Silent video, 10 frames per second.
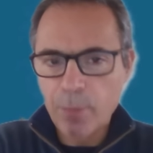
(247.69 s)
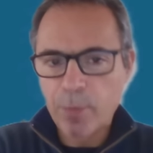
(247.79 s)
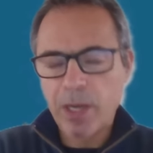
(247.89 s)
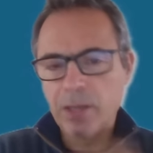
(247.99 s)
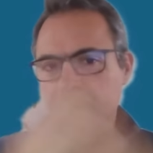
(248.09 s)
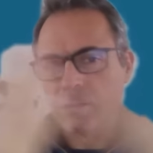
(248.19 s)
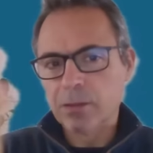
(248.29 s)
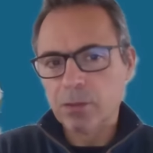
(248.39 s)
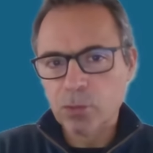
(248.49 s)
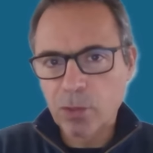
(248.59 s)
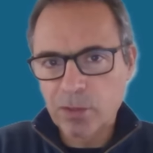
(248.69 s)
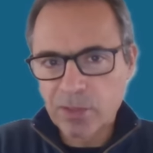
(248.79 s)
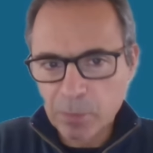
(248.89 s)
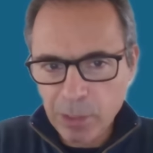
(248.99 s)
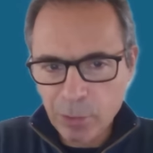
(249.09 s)
perante os nossos
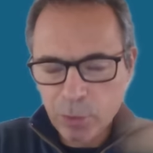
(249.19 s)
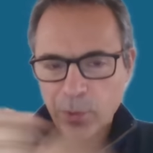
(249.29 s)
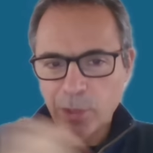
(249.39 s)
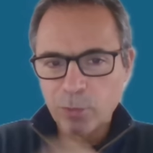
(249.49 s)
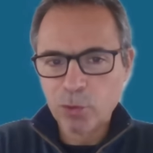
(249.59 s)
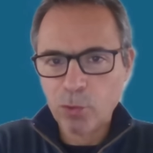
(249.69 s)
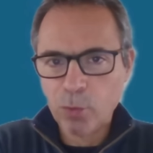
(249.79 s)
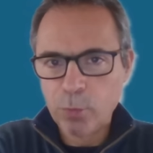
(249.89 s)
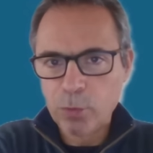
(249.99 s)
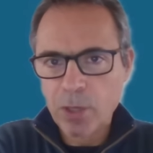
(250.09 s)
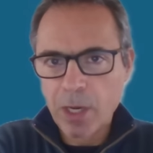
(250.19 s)
amigos, perante os grupos,